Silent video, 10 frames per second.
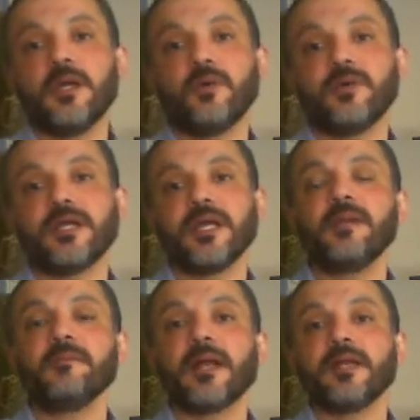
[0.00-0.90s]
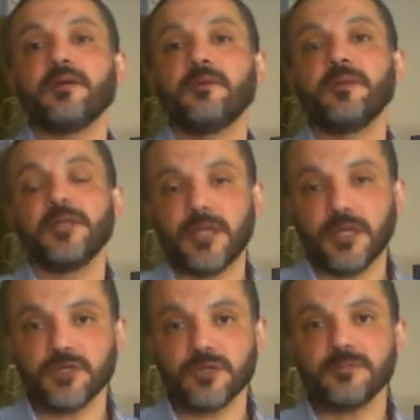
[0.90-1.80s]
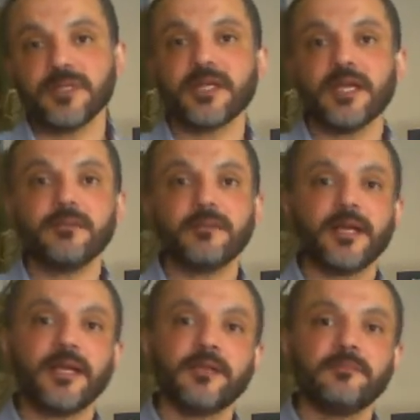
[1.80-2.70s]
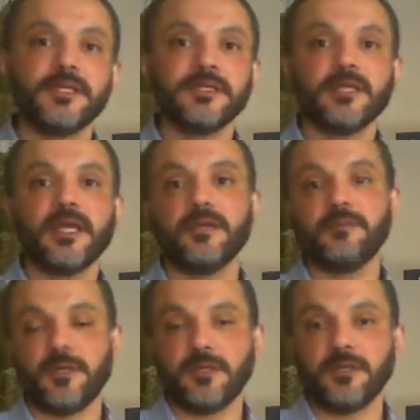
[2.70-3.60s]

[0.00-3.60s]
ونتكلم عن الكوميونيكيشن بنتكلم عنها من جانبين